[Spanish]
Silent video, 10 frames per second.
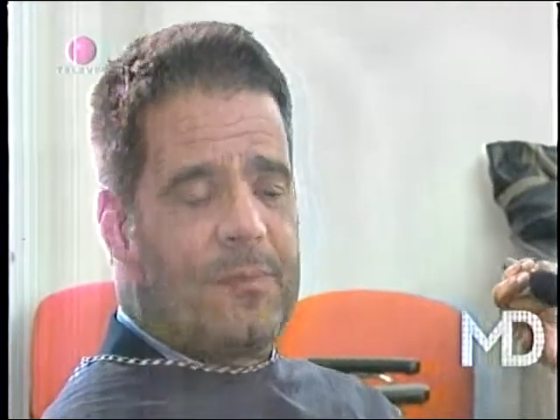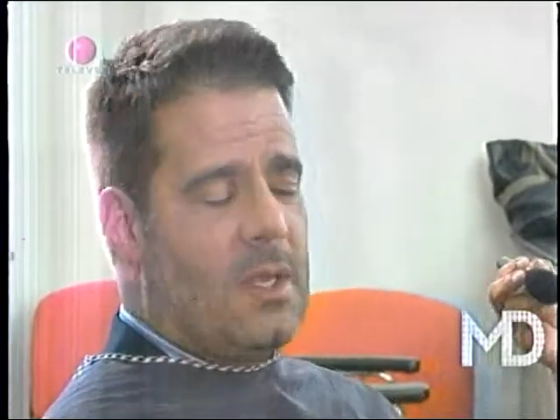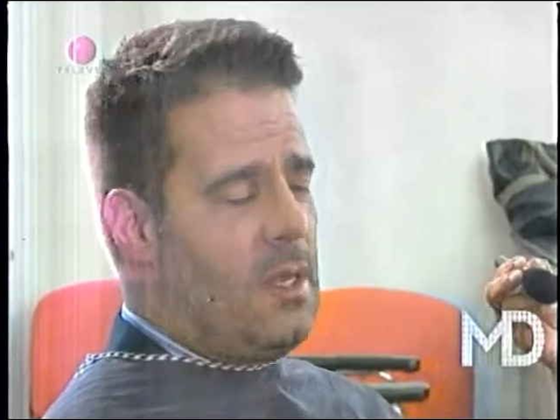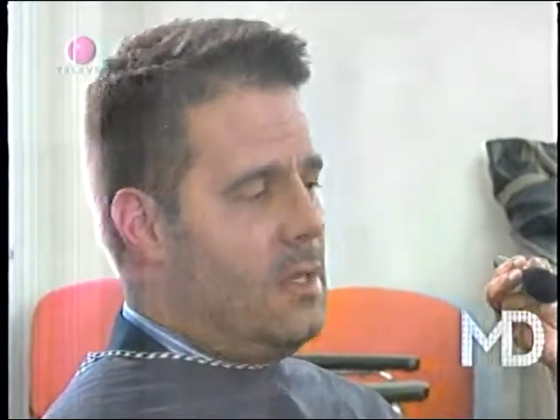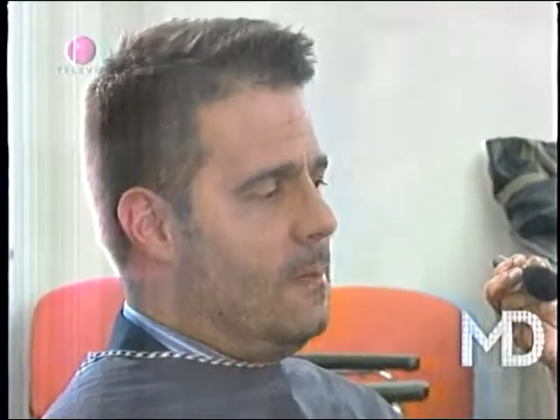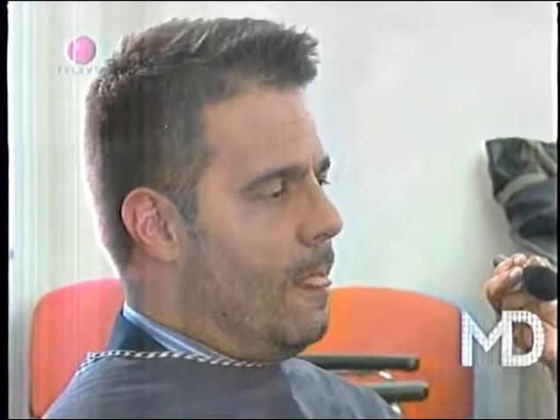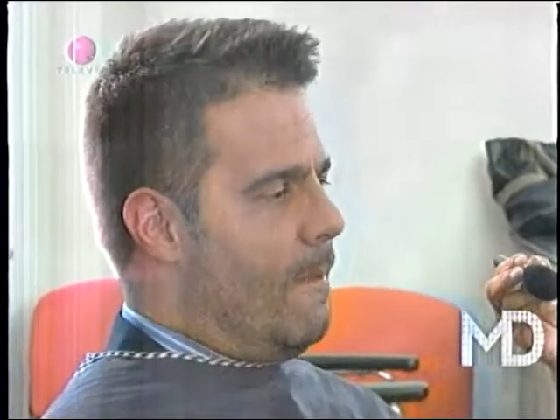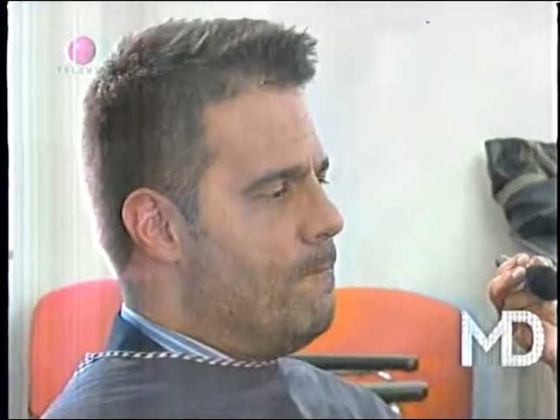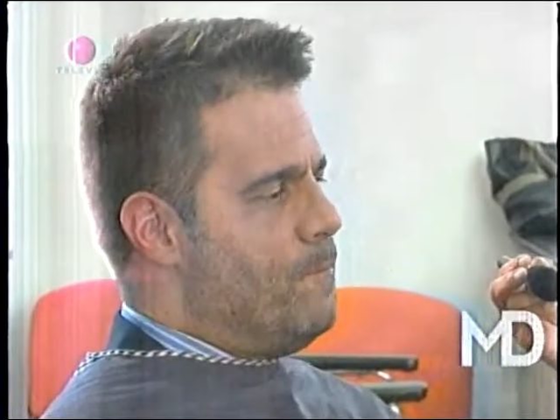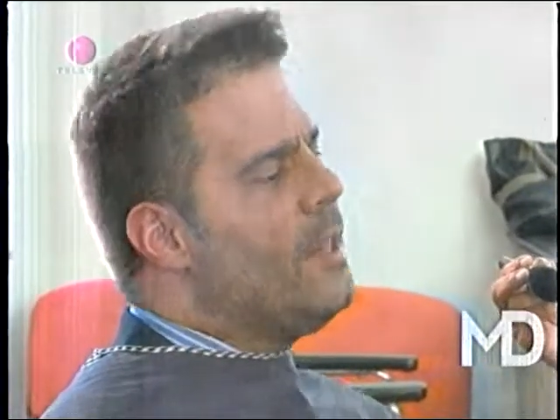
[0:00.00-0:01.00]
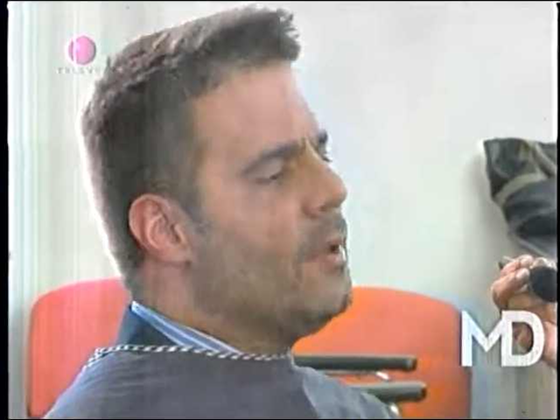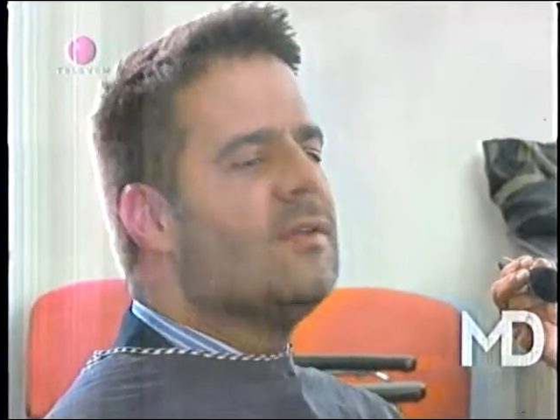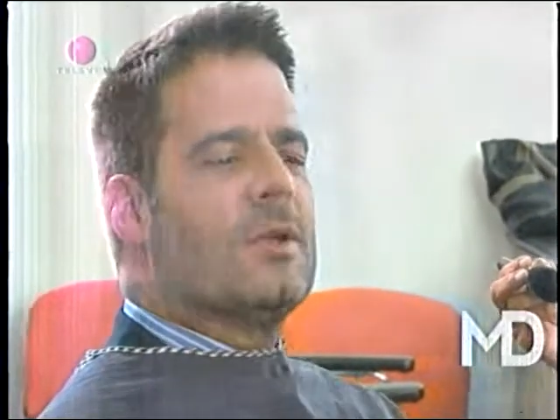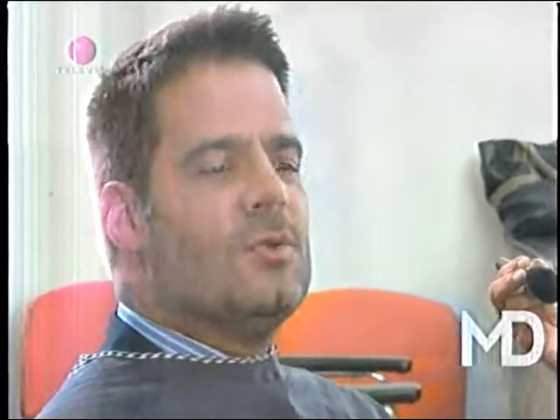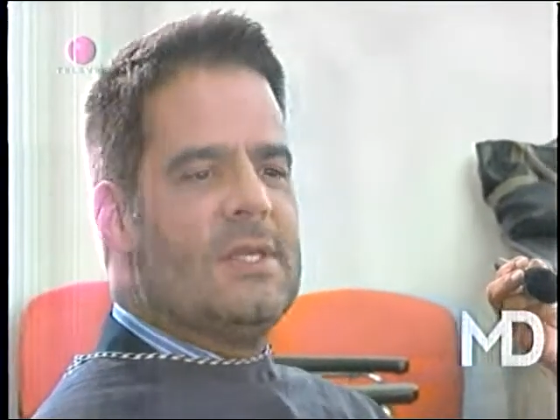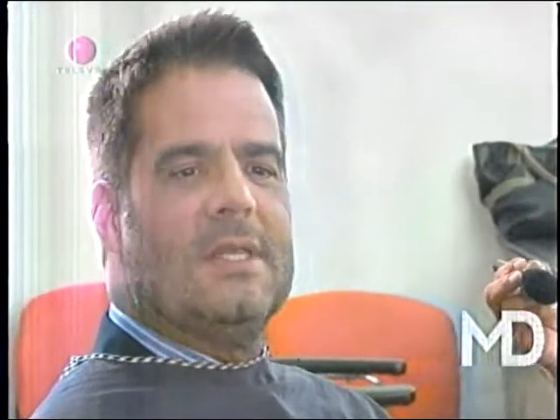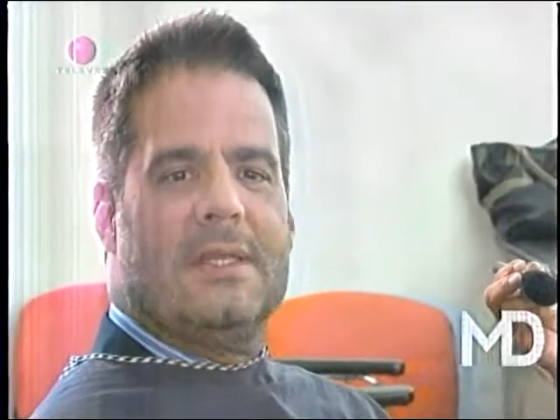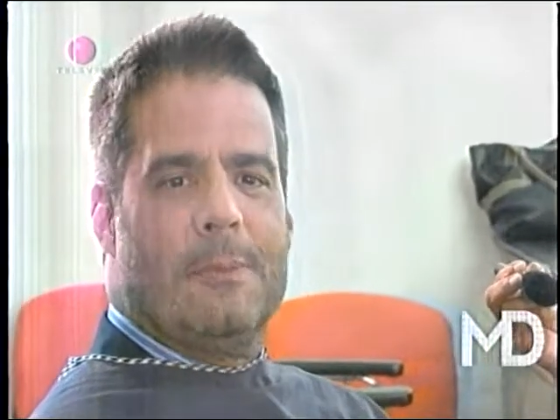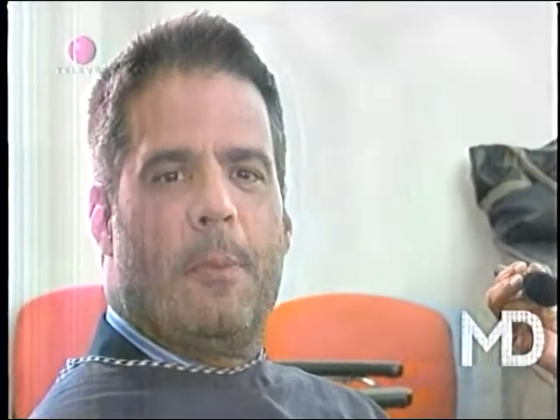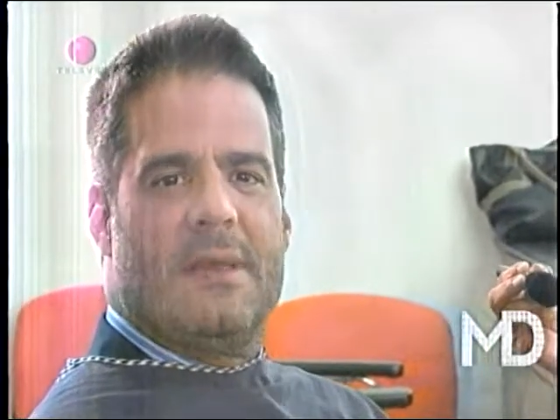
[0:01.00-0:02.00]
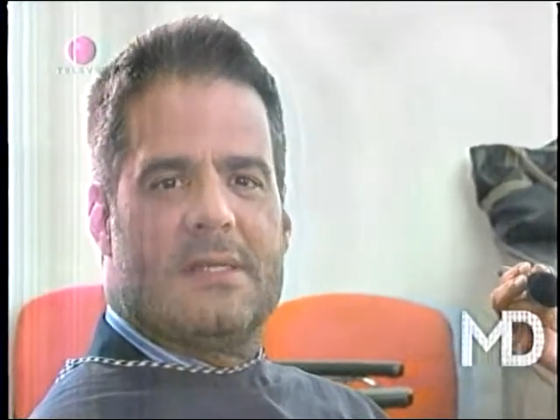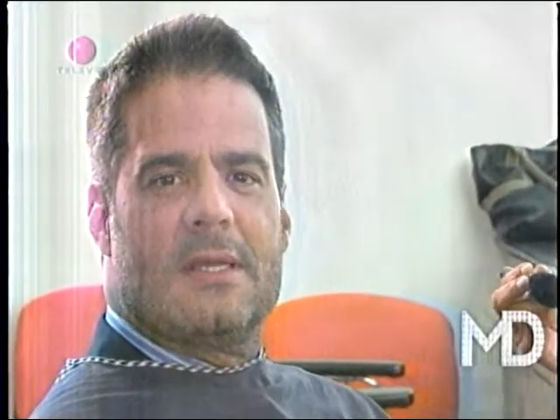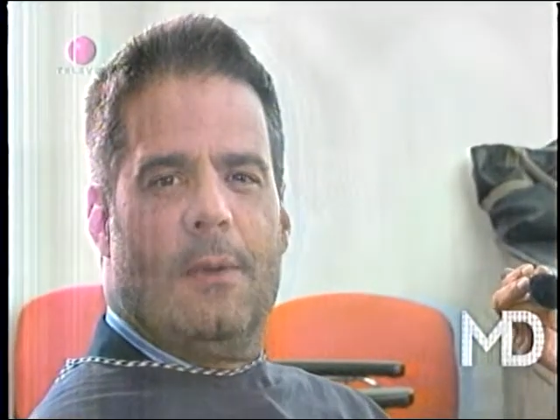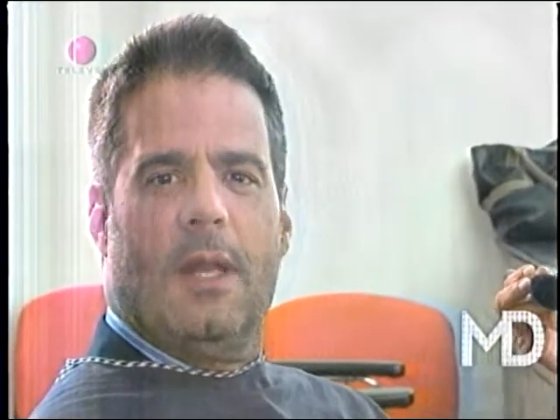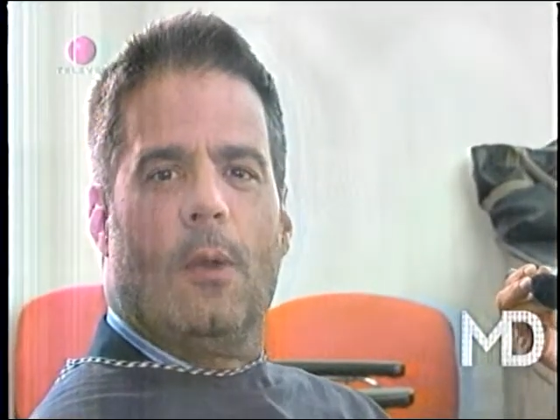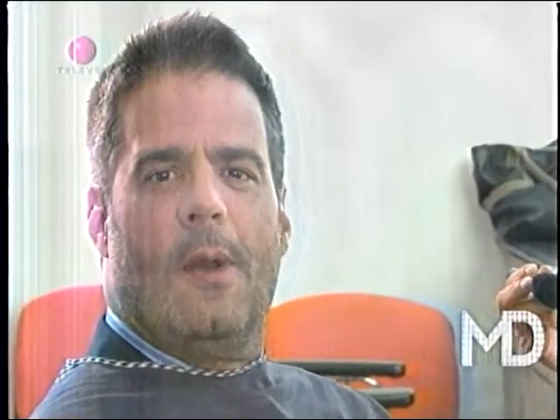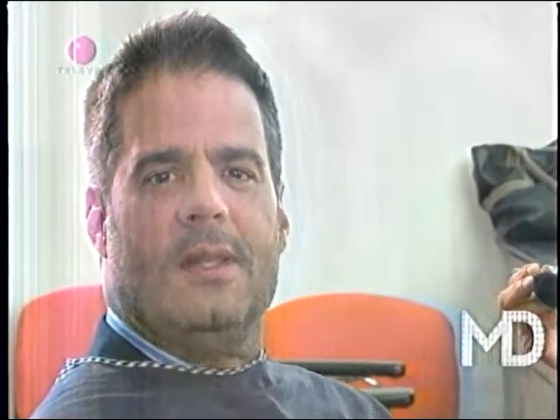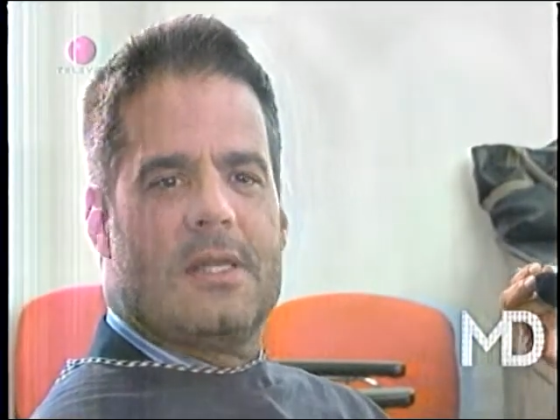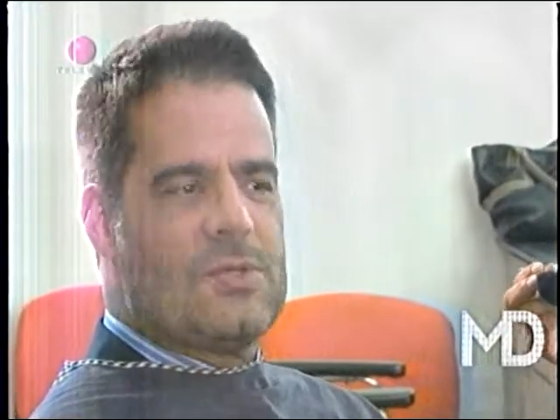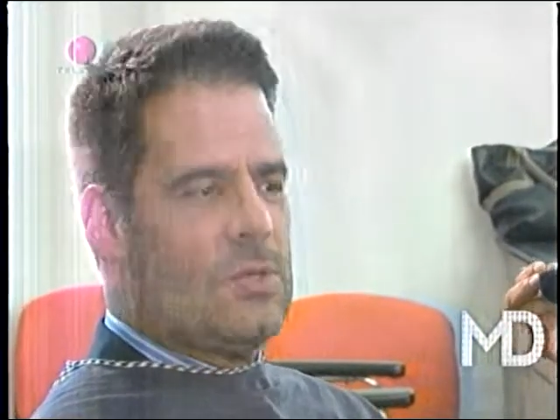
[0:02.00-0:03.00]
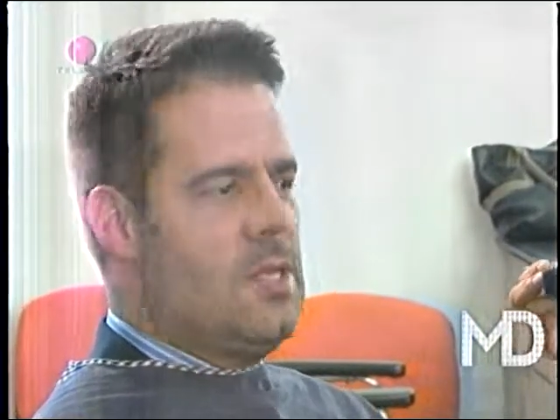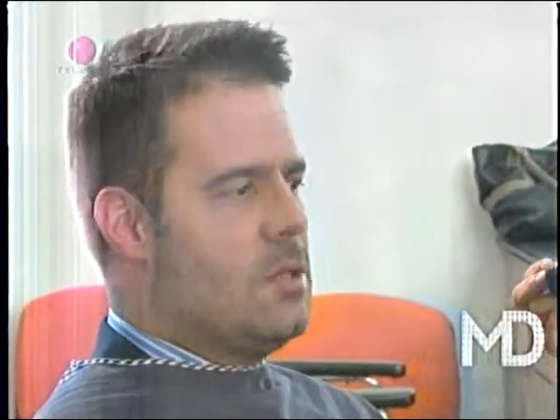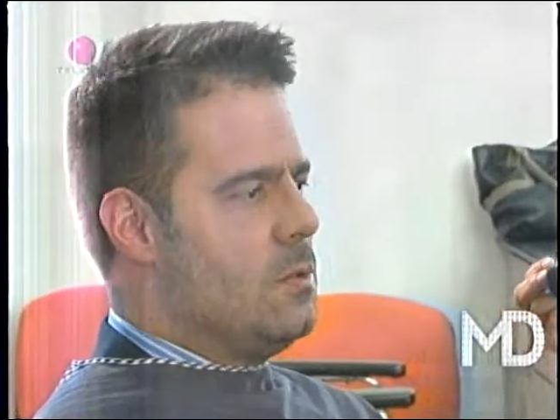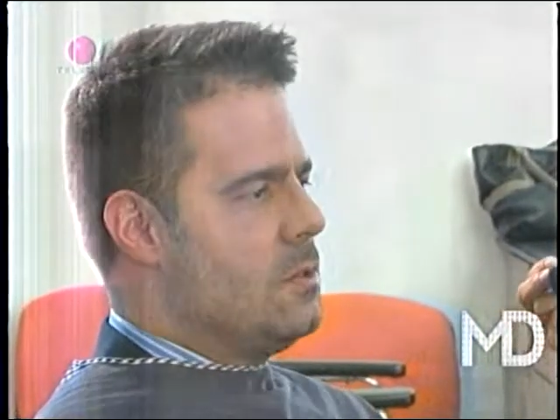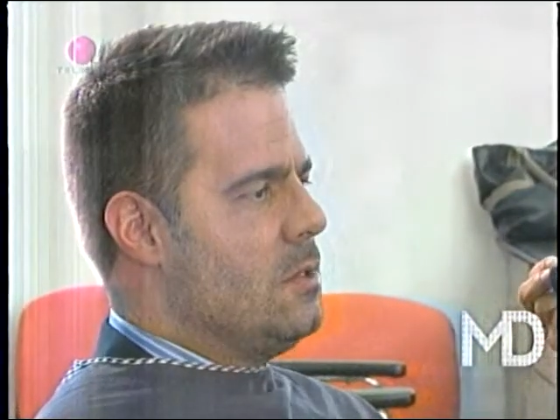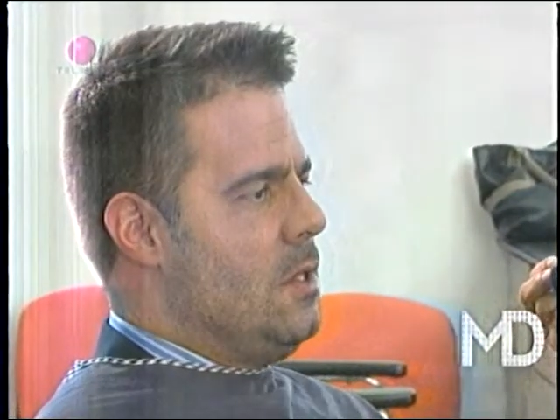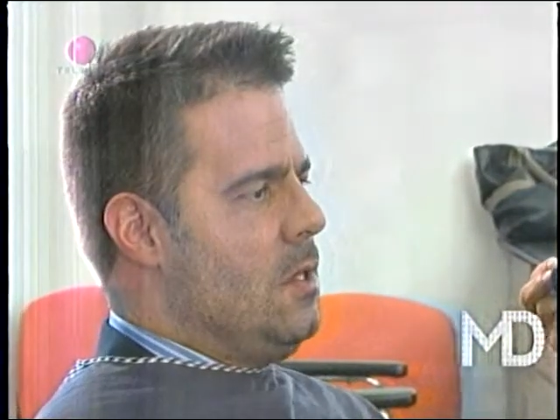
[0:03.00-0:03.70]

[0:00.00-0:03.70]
Em, pero hay que ser consciente de que el tiempo pasa, que vienen nuevas generaciones y que uno,